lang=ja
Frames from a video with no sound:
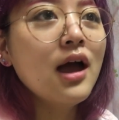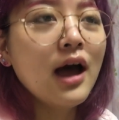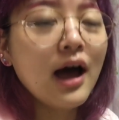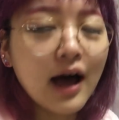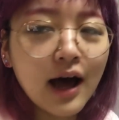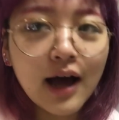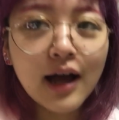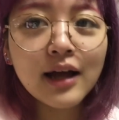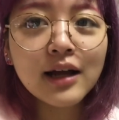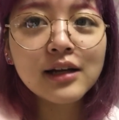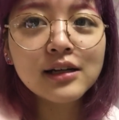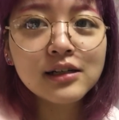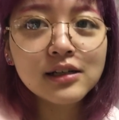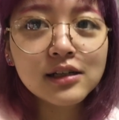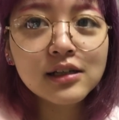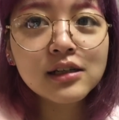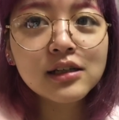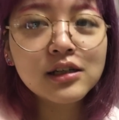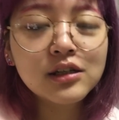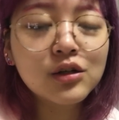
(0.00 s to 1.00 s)
はい
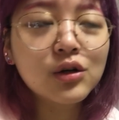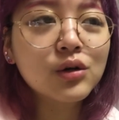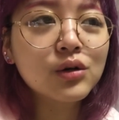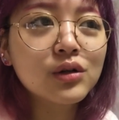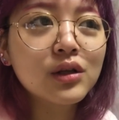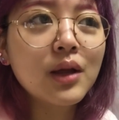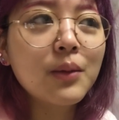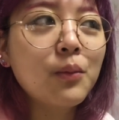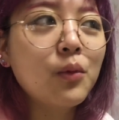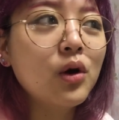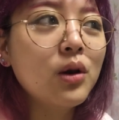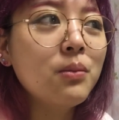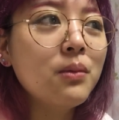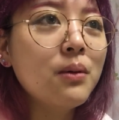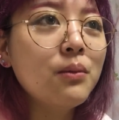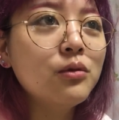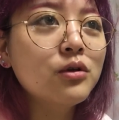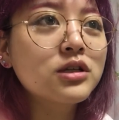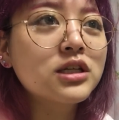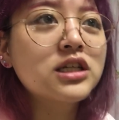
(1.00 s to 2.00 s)
いろいろで、森
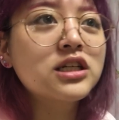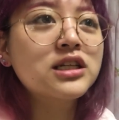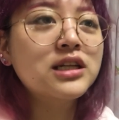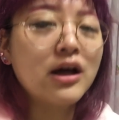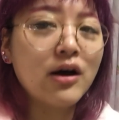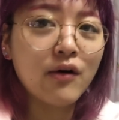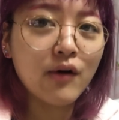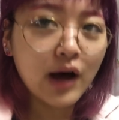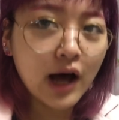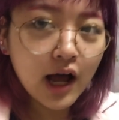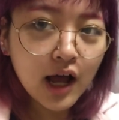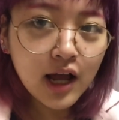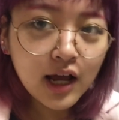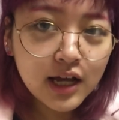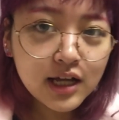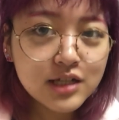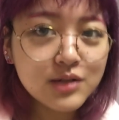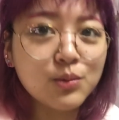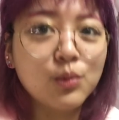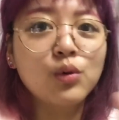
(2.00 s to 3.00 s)
マムのシスターは
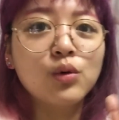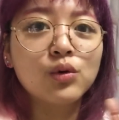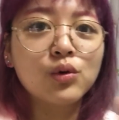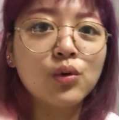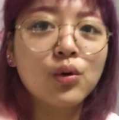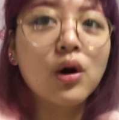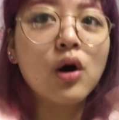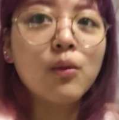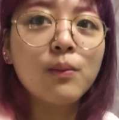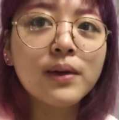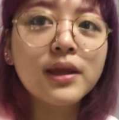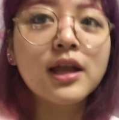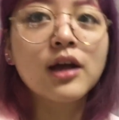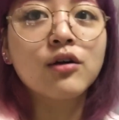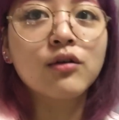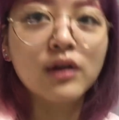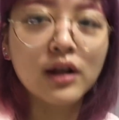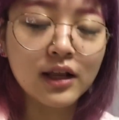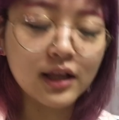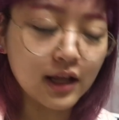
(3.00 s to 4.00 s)
いつも動画を見て
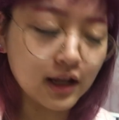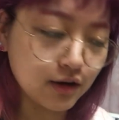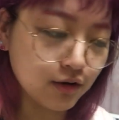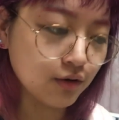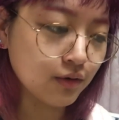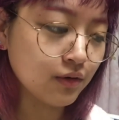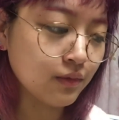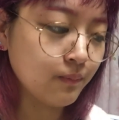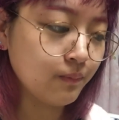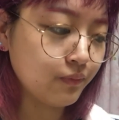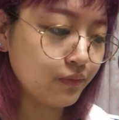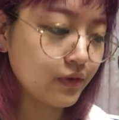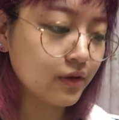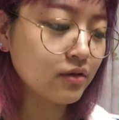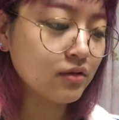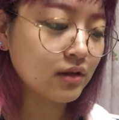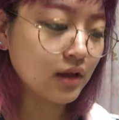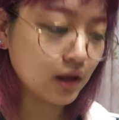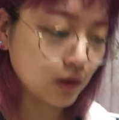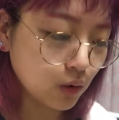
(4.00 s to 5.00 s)
くれてるんで
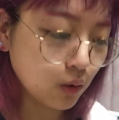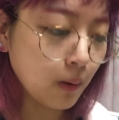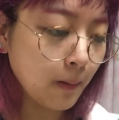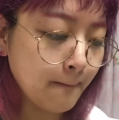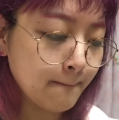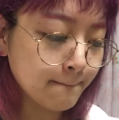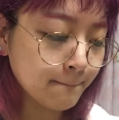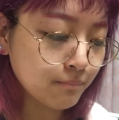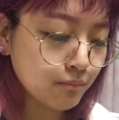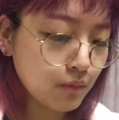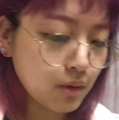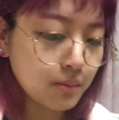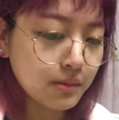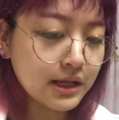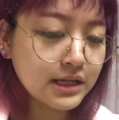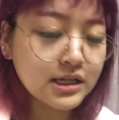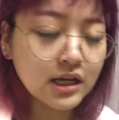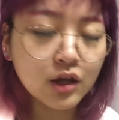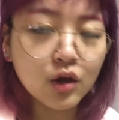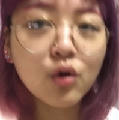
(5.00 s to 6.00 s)
すけど、まあ、
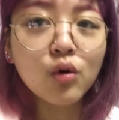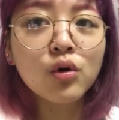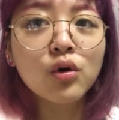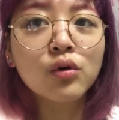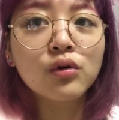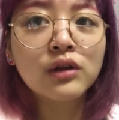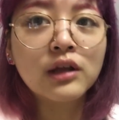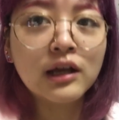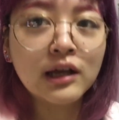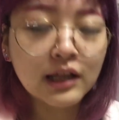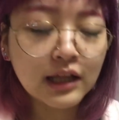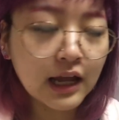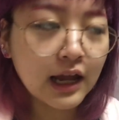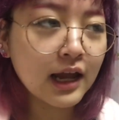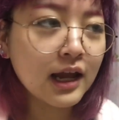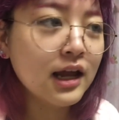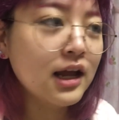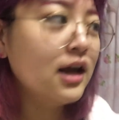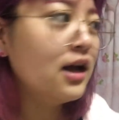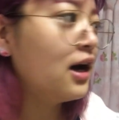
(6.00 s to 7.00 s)
皆さん協力的
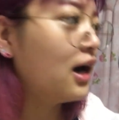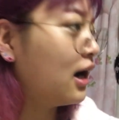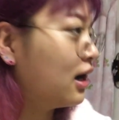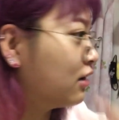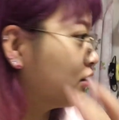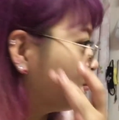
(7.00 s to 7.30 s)
であ